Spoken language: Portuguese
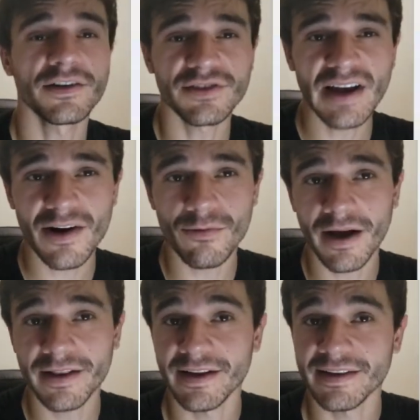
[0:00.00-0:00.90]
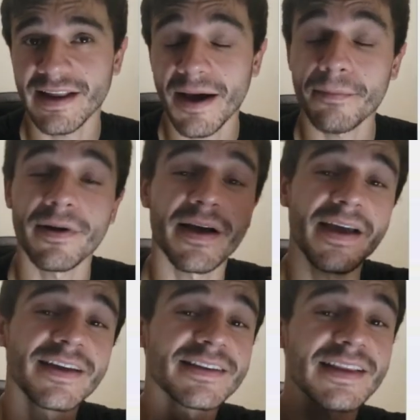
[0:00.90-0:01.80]
Já a quarta etapa
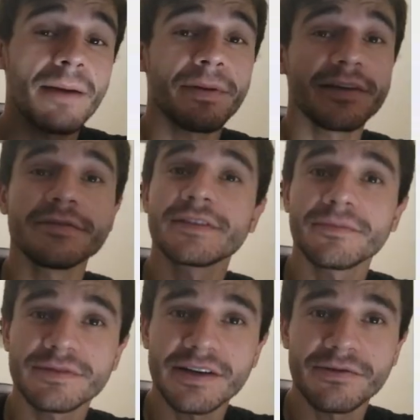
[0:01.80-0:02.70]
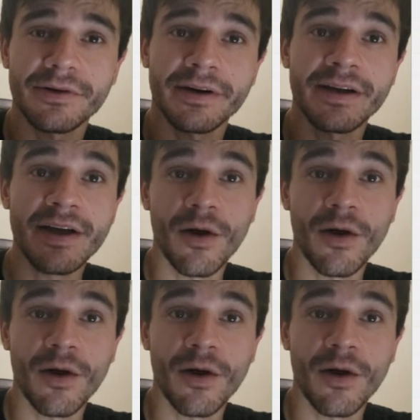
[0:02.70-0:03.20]
é a etapa que estamos agora,